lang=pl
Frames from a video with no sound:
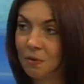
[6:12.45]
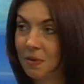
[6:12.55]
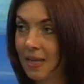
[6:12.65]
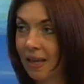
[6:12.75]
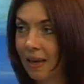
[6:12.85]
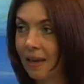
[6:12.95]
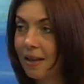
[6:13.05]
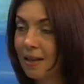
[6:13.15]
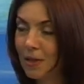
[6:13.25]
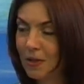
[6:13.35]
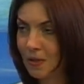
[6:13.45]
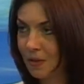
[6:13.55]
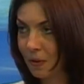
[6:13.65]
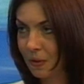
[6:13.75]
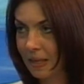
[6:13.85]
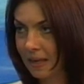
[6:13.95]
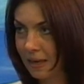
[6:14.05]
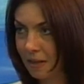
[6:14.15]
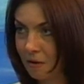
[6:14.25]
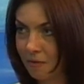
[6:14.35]
odwiedzania naszej strony
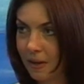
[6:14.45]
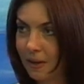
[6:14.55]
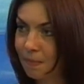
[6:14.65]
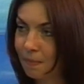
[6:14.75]
internetowej.